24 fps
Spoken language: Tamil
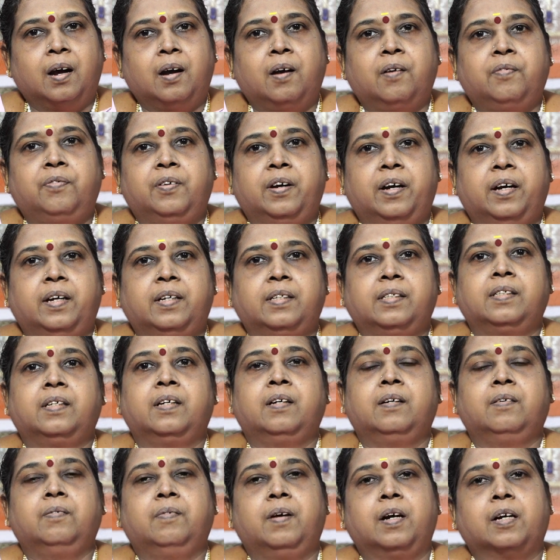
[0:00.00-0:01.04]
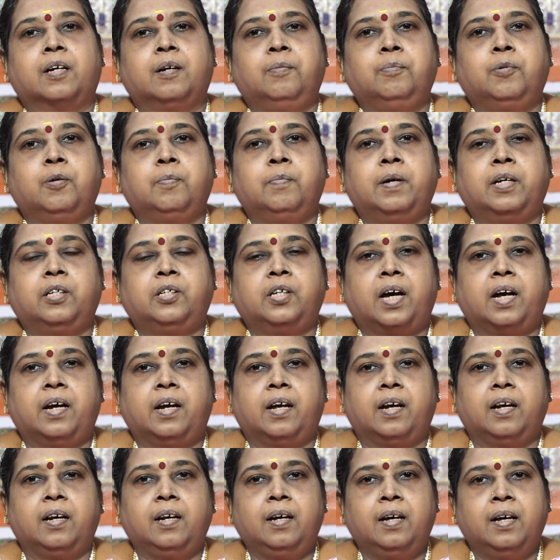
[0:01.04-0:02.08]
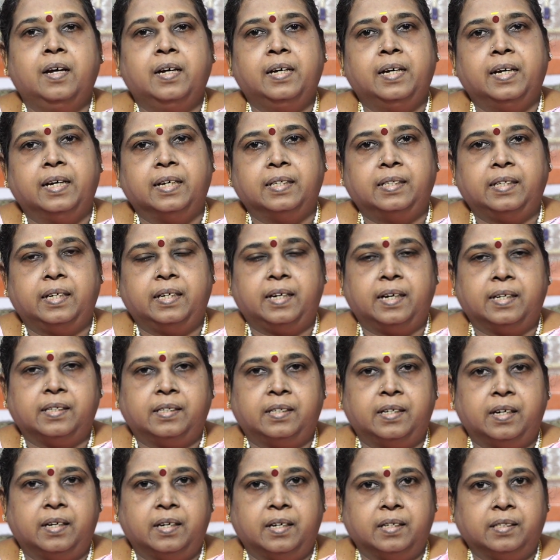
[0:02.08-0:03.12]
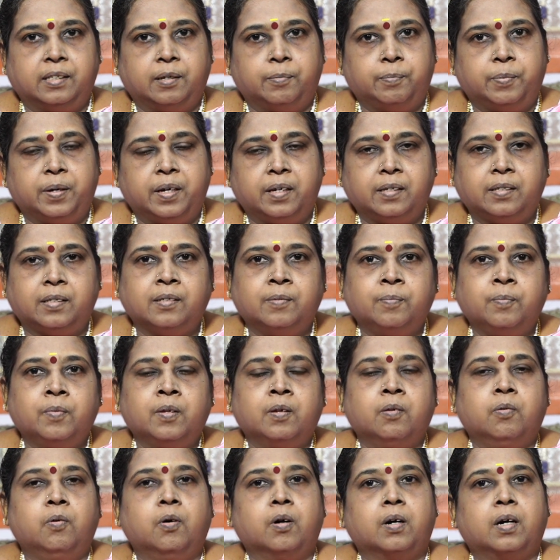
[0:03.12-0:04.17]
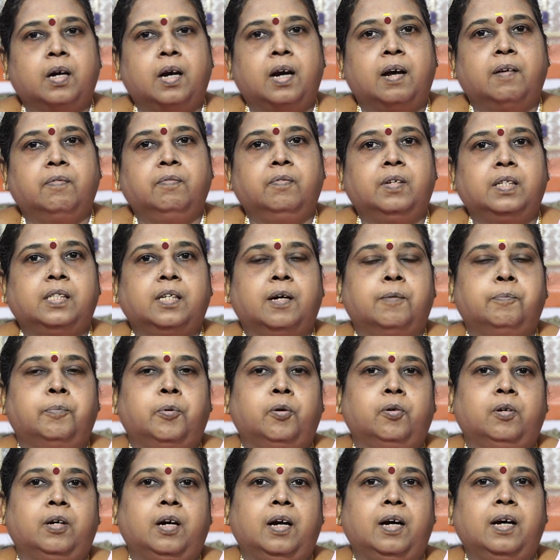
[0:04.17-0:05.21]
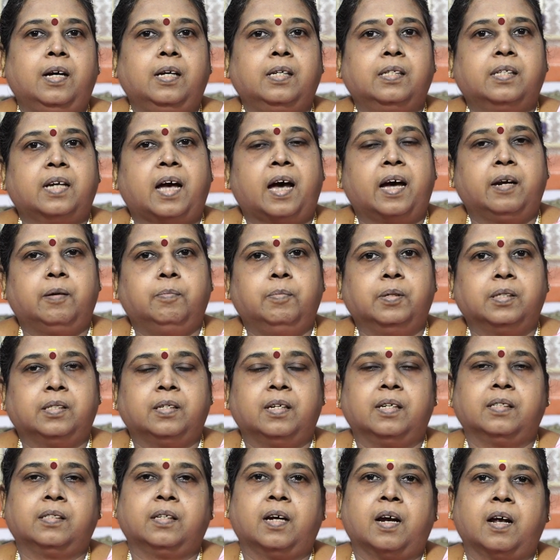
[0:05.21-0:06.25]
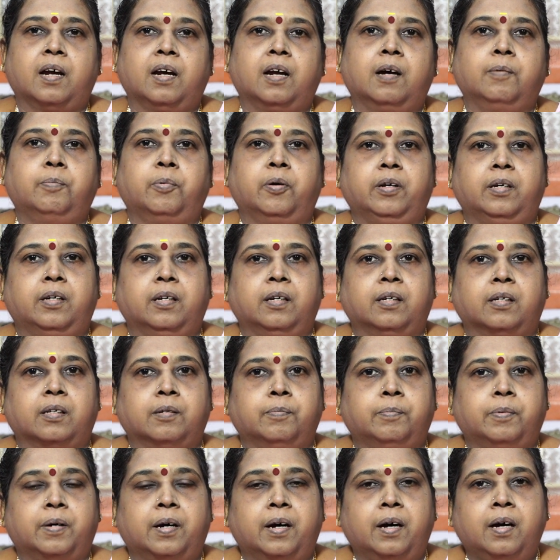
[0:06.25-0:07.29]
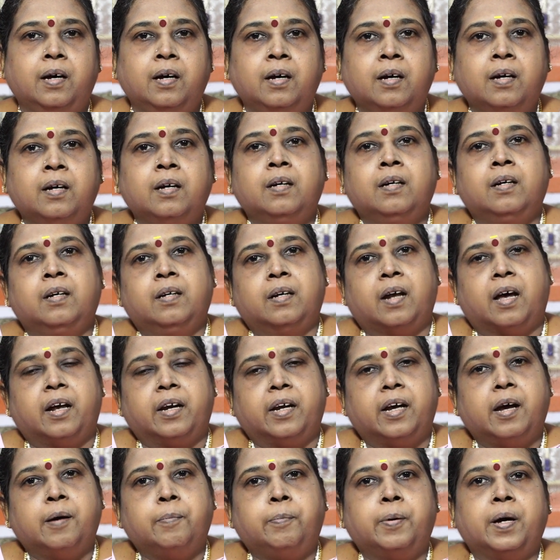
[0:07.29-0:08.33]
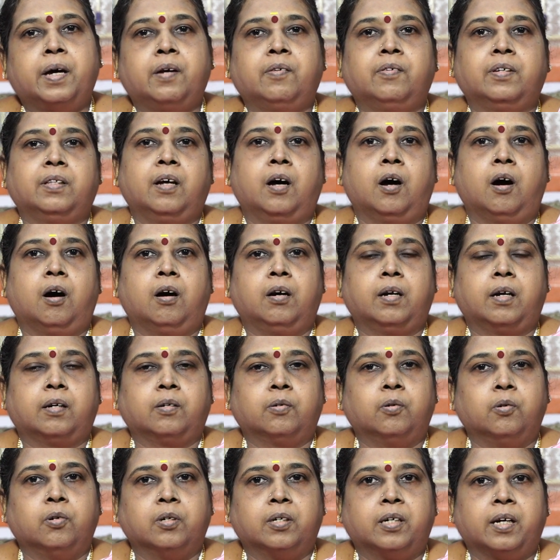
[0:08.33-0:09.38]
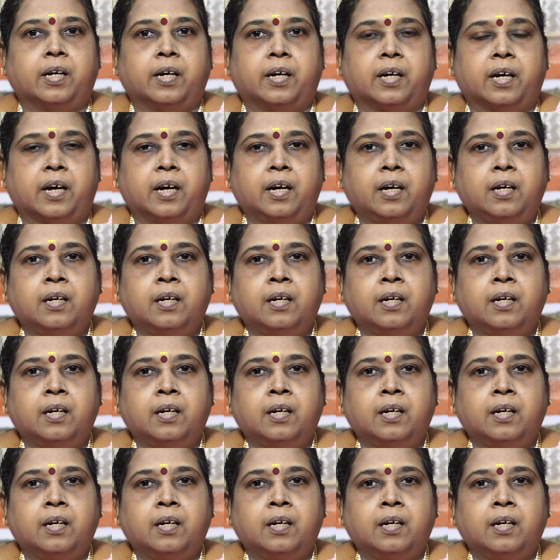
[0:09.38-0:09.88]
ஹலோ ஃப்ரெண்ட்ஸ் வெல்கம் டு மை சேனல் ஈஸி டேஸ்டி ரெசிபீஸ் உங்கள் லவ் அண்ட் சப்போர்ட்டில் சாரீ பிஸ்னஸ் நல்லா போயிட்டு இருக்குப்பா நிறைய பேர் வந்து ஆர்டர் கொடுக்குறீங்க